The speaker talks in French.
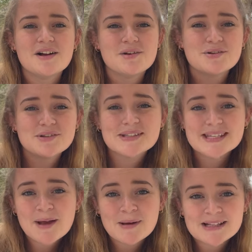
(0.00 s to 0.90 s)
Je dis
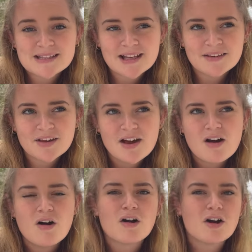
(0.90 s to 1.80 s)
à Mathilde,
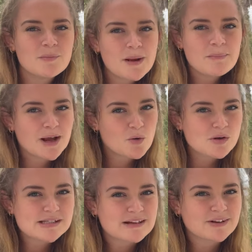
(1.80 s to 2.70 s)
euh, quand même, la
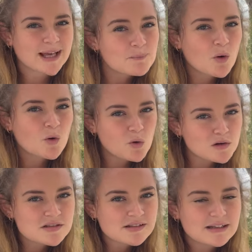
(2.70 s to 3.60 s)
course est vraiment
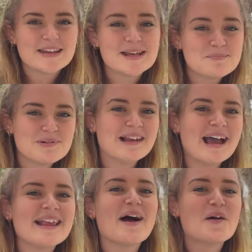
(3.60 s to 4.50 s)
courte. Et puis là,
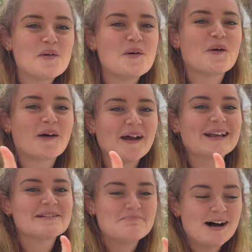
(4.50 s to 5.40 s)
il y a un coureur
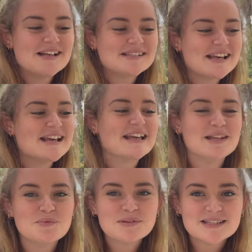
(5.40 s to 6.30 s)
qui passe et
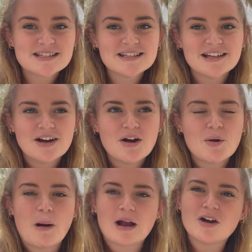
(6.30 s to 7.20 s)
nous dit,
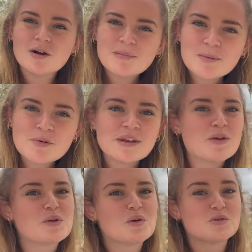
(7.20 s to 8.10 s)
bah quand même, on a
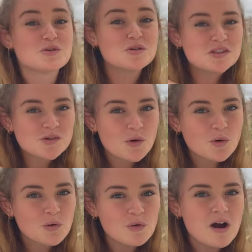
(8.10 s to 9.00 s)
eu de l'eau jusqu'au
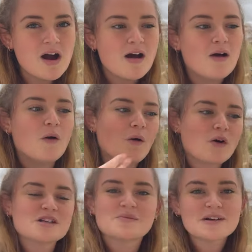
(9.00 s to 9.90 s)
cou.
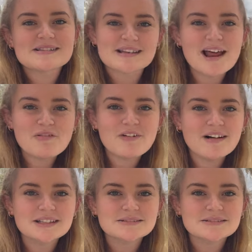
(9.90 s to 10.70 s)
heureusement que c'est la fin.